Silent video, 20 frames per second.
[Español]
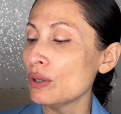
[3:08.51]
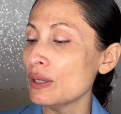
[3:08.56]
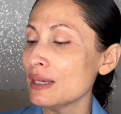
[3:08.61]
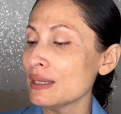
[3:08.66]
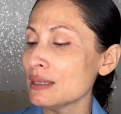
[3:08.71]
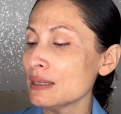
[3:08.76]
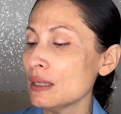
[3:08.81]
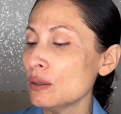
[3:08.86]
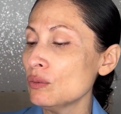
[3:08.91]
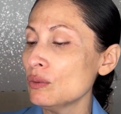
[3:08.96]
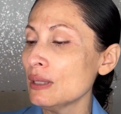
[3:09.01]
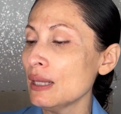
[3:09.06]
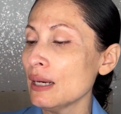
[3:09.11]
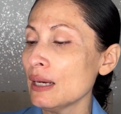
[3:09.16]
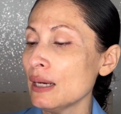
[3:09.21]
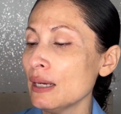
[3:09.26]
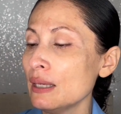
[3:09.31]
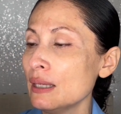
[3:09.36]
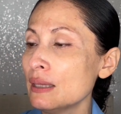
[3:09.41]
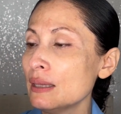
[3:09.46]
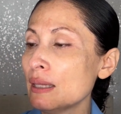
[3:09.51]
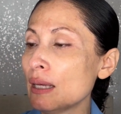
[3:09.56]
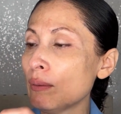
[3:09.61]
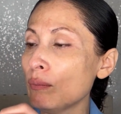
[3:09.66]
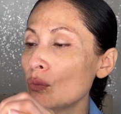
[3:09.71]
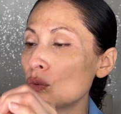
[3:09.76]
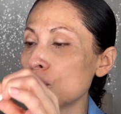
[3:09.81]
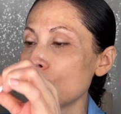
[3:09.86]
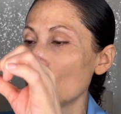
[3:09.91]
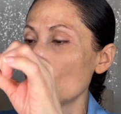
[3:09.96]
Y esta es una cajita
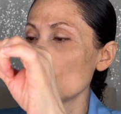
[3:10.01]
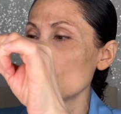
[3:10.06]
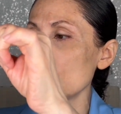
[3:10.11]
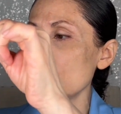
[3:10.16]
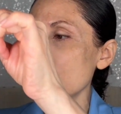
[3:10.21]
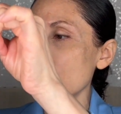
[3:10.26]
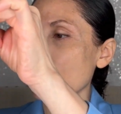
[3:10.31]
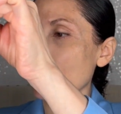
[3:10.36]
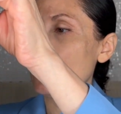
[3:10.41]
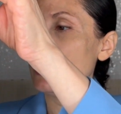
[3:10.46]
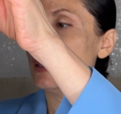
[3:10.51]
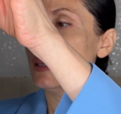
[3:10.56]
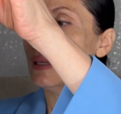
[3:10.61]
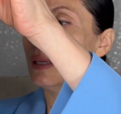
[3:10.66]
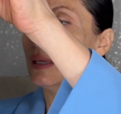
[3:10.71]
muy bonita.